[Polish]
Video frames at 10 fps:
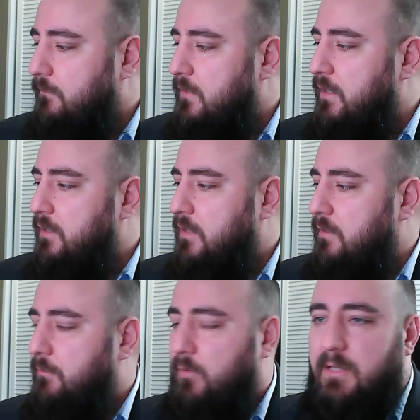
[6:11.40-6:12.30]
i
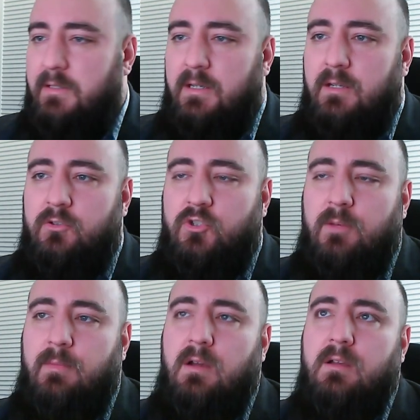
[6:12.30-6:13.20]
ten podatek
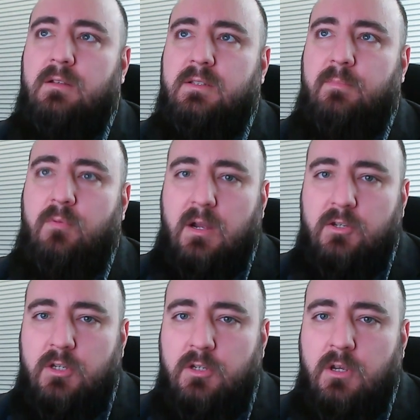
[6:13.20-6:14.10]
trzeba
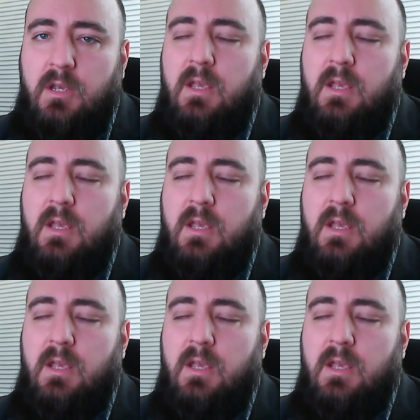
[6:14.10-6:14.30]
zapłacić.